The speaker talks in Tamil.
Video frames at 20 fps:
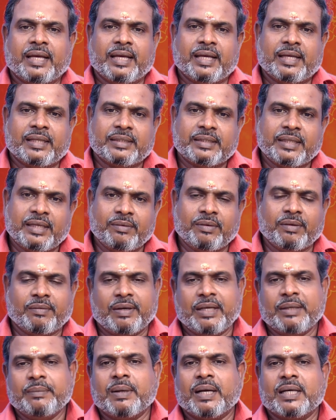நீங்கள்
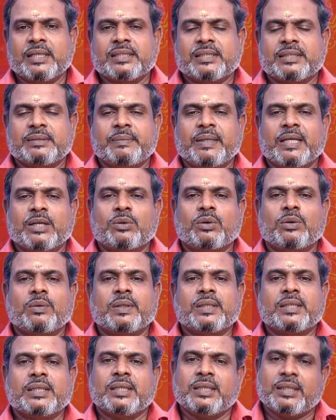தெய்வ வழிபாடுகள்
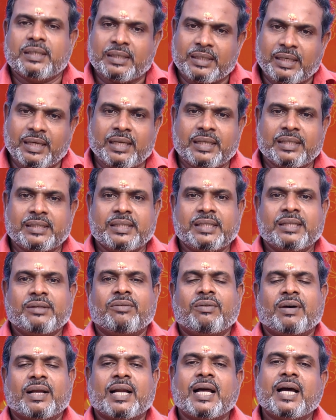மேற்கொள்வது
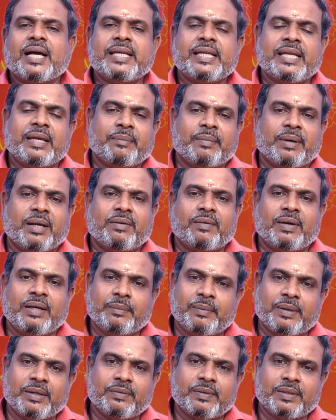நல்லது
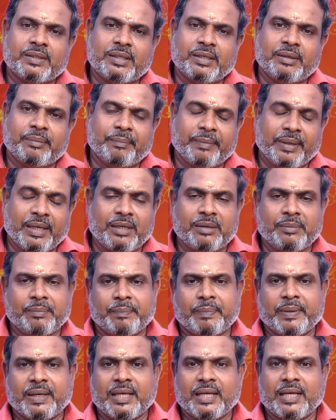வராகியமான வழிபடுவது
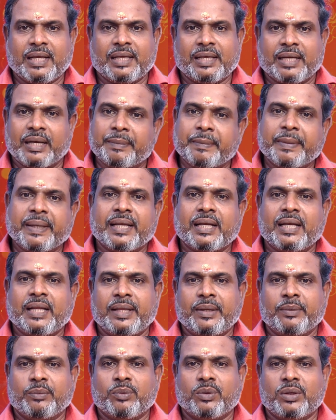மேலும் பல
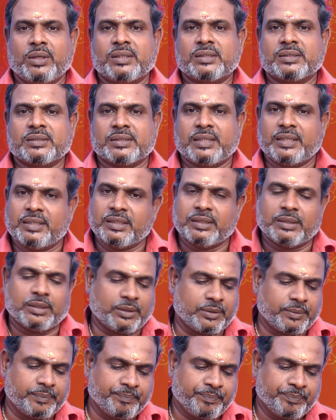நன்மைகளை உங்களுக்கு
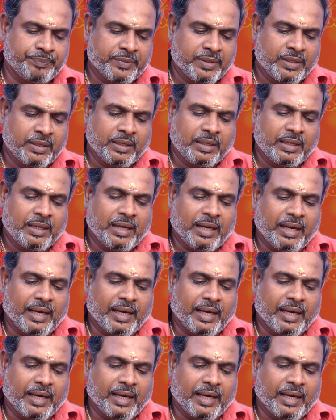செய்து தரும்